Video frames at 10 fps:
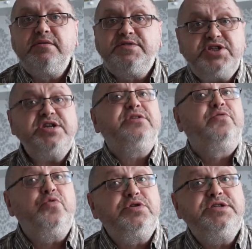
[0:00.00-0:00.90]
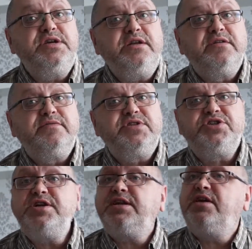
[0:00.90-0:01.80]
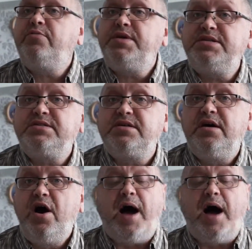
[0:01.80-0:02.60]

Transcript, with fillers: в течение двух недель в течение одного месяца,